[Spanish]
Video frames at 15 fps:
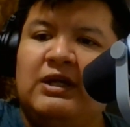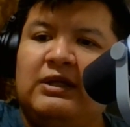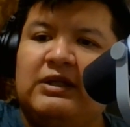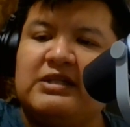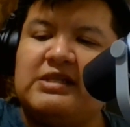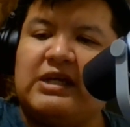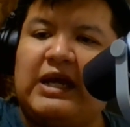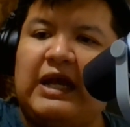
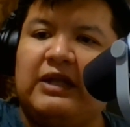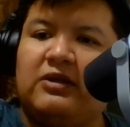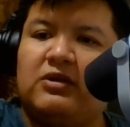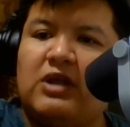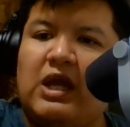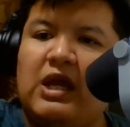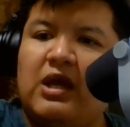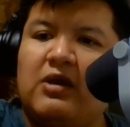Desde que
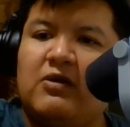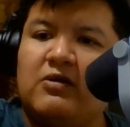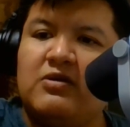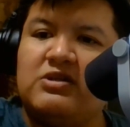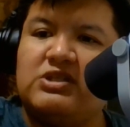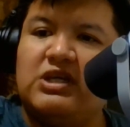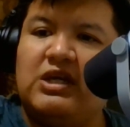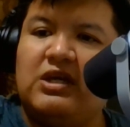te he
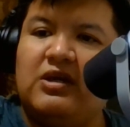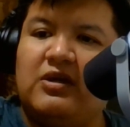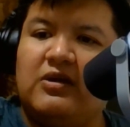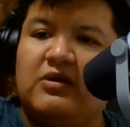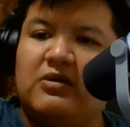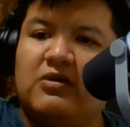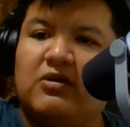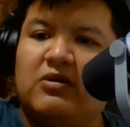
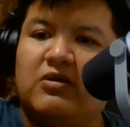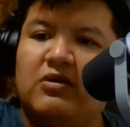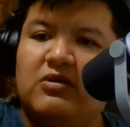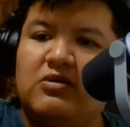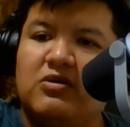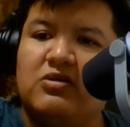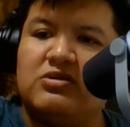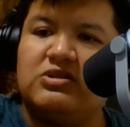conocido,
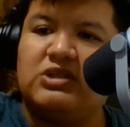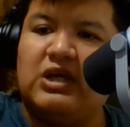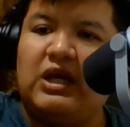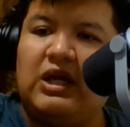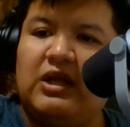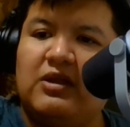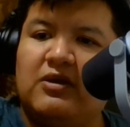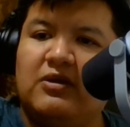yo he
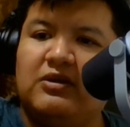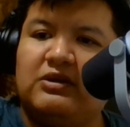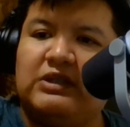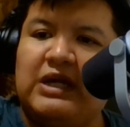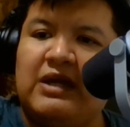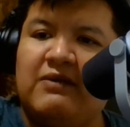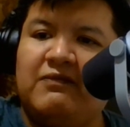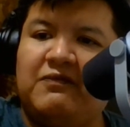sido
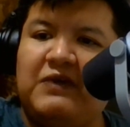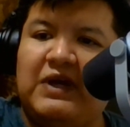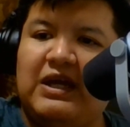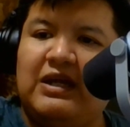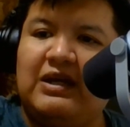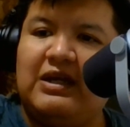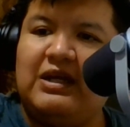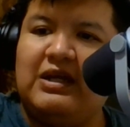tan
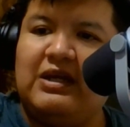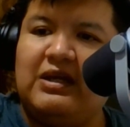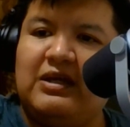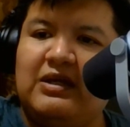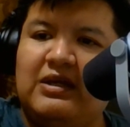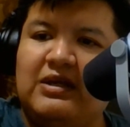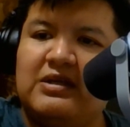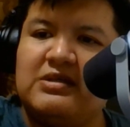
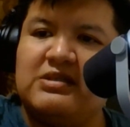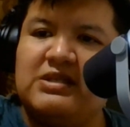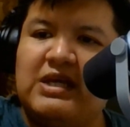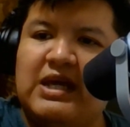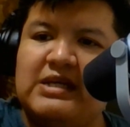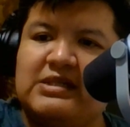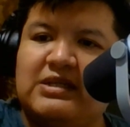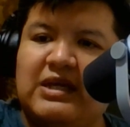feliz. Y
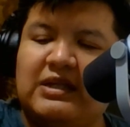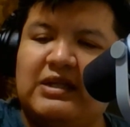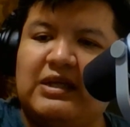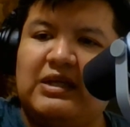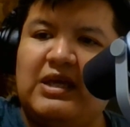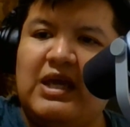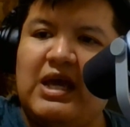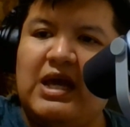es que te
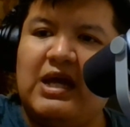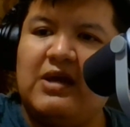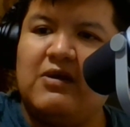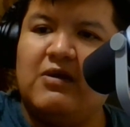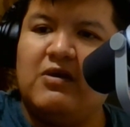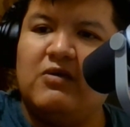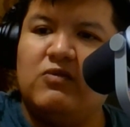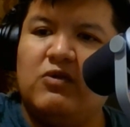
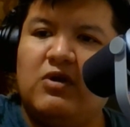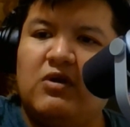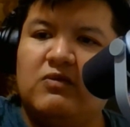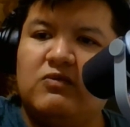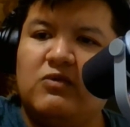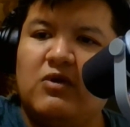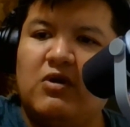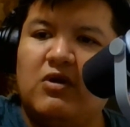quiero, wow,
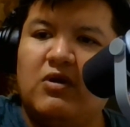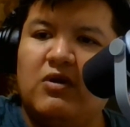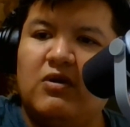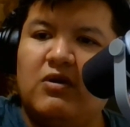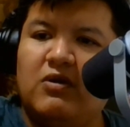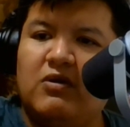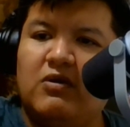wow.